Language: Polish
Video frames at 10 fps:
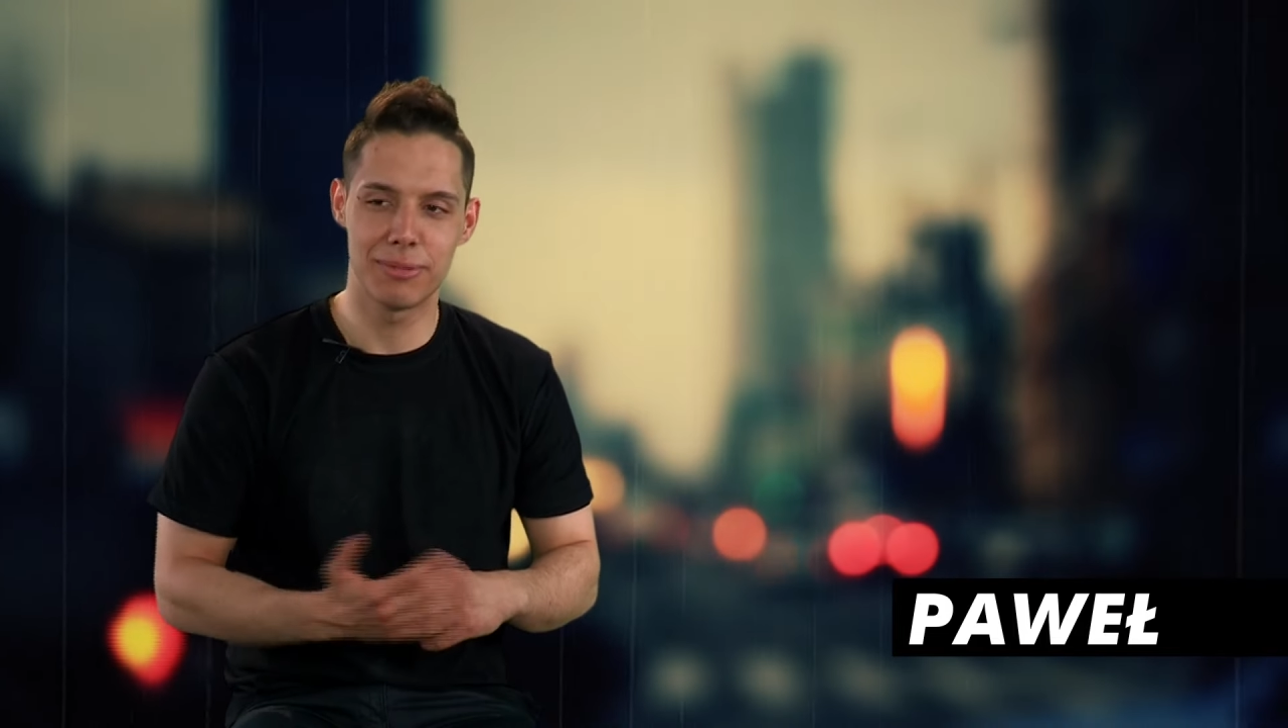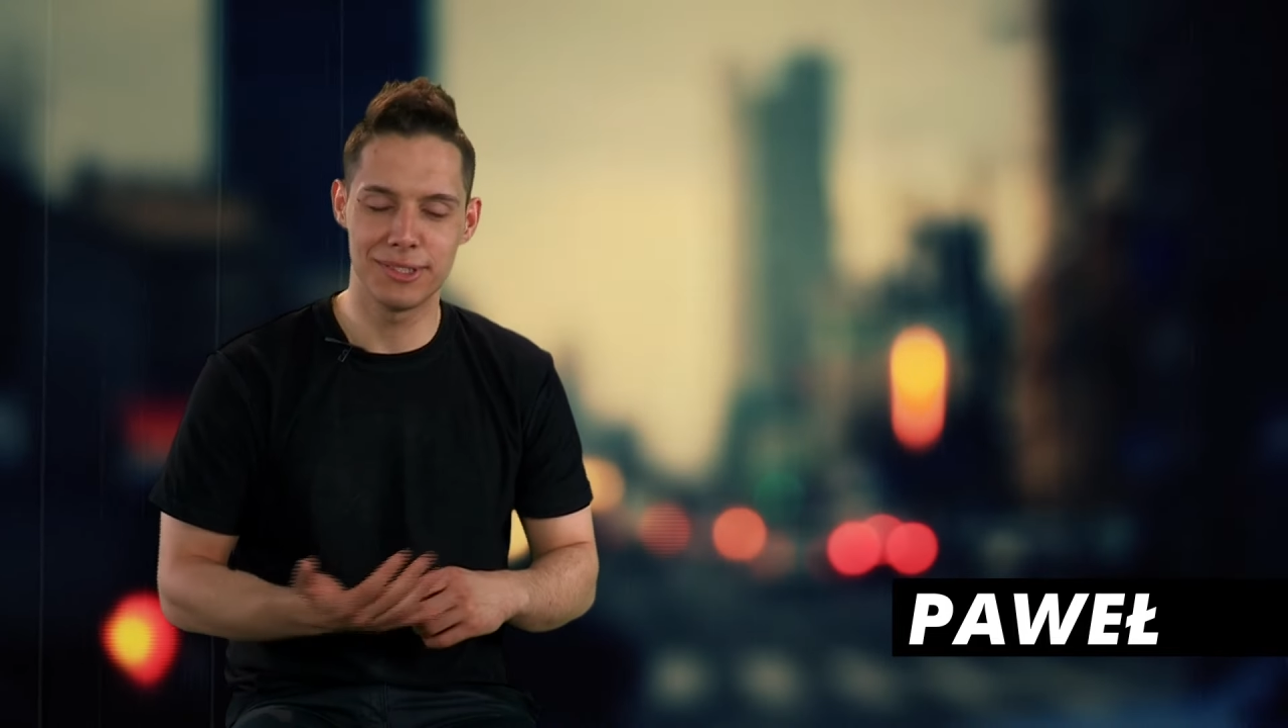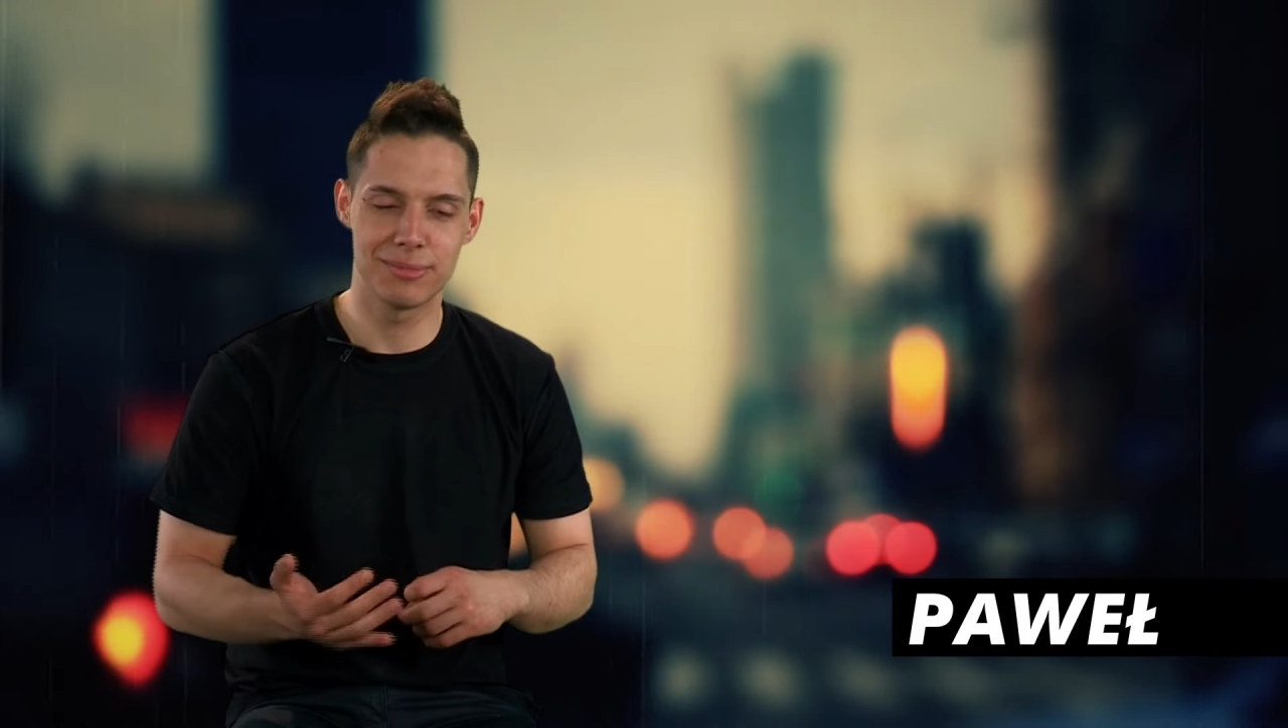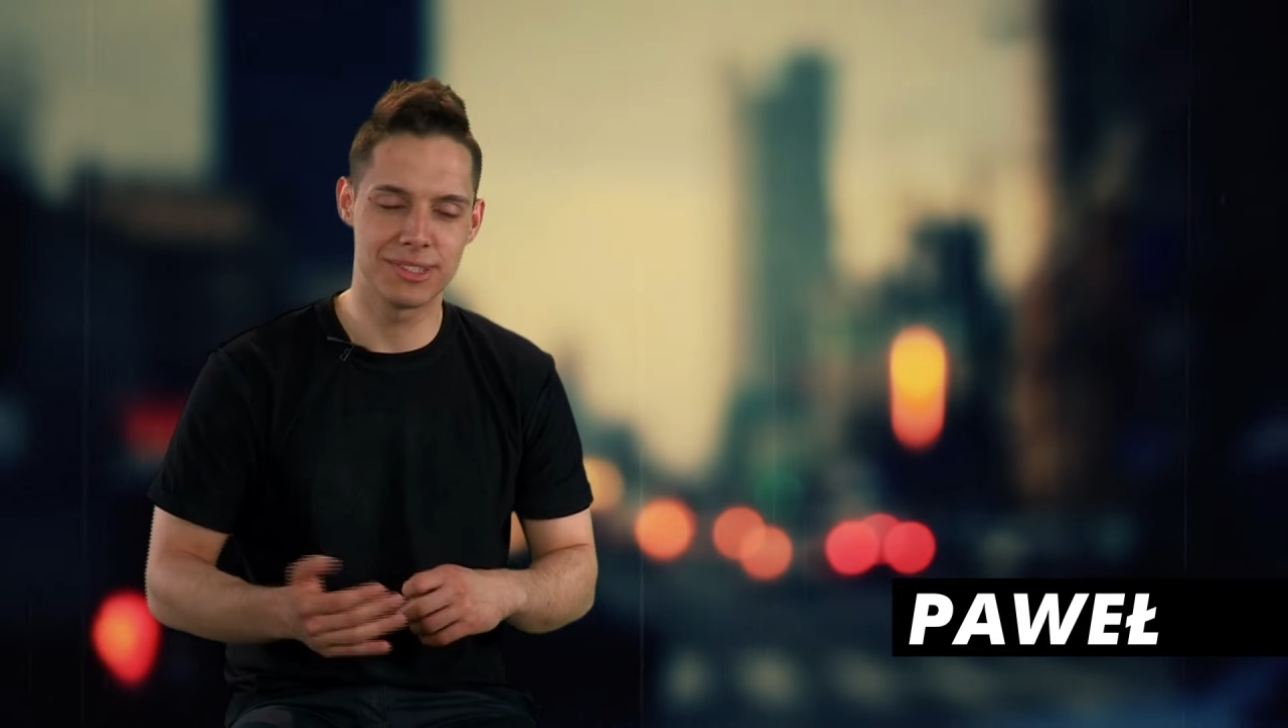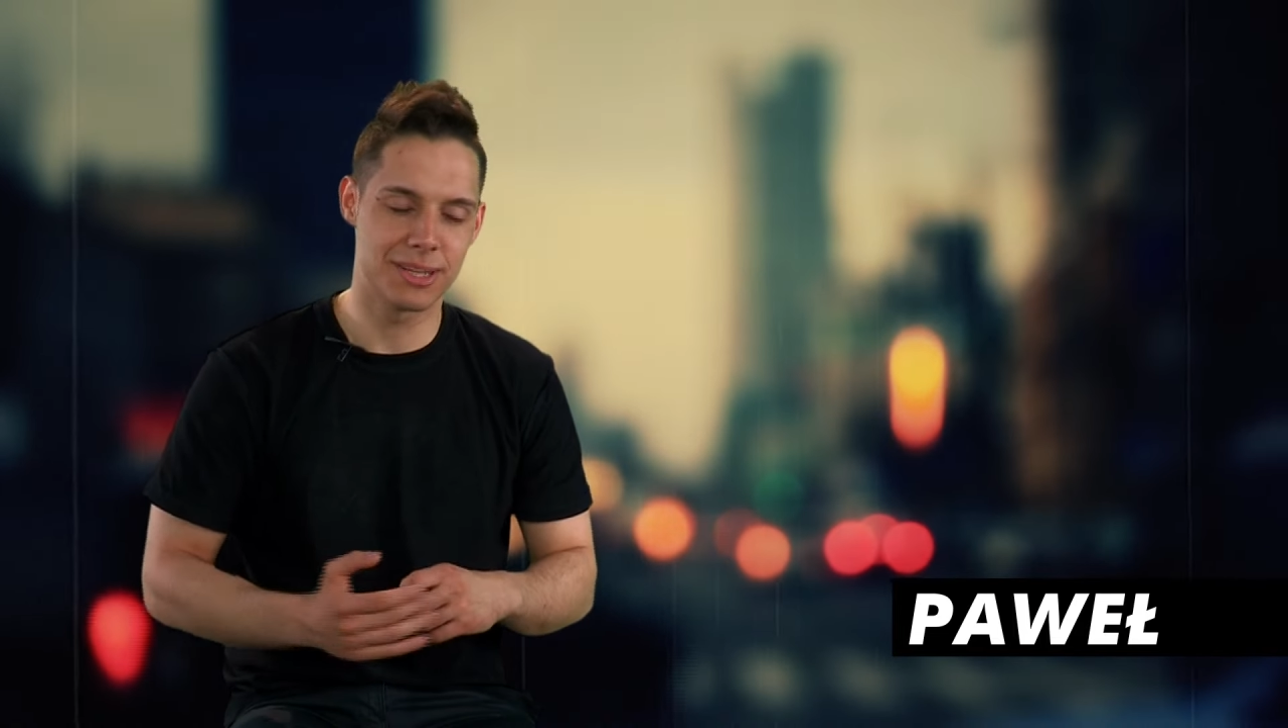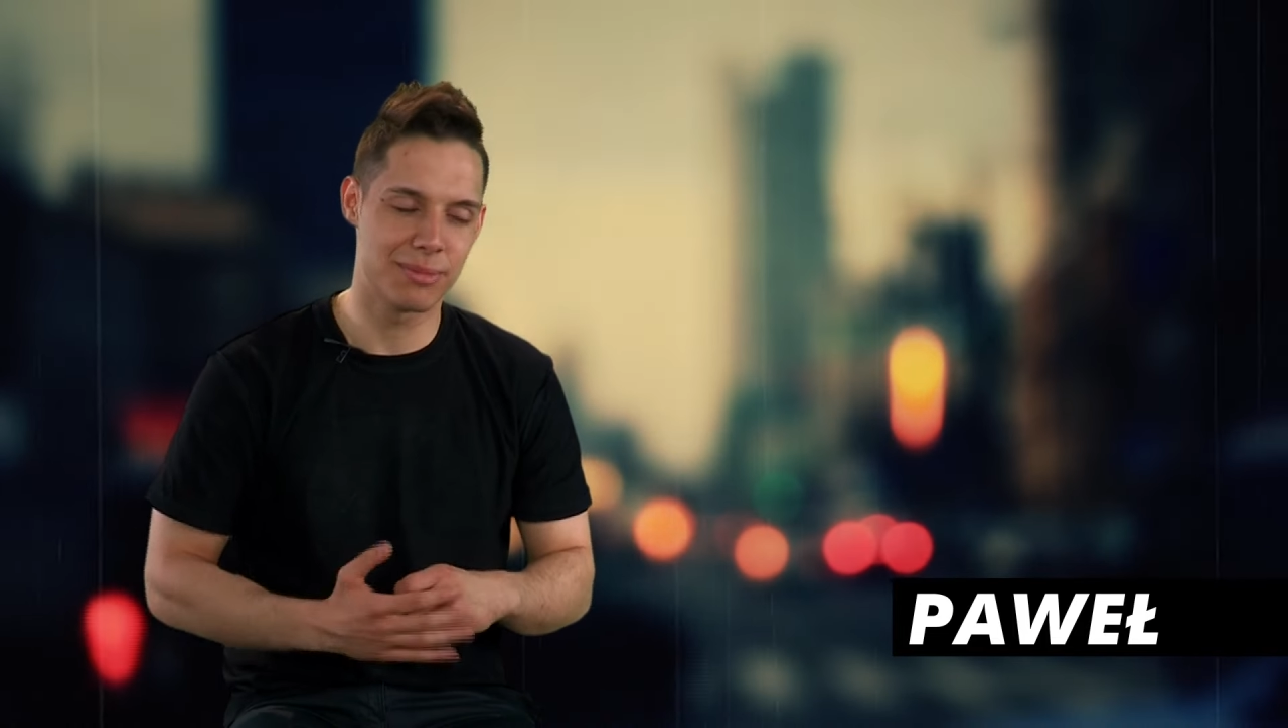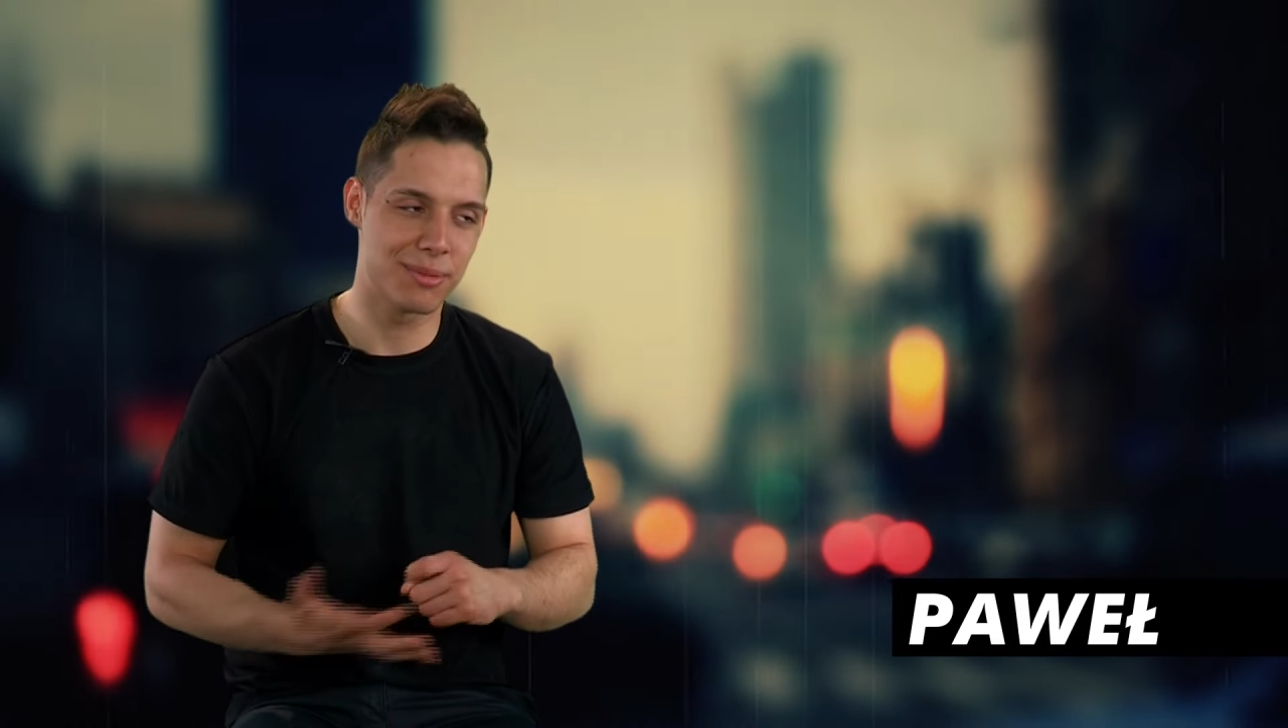będziemy sami,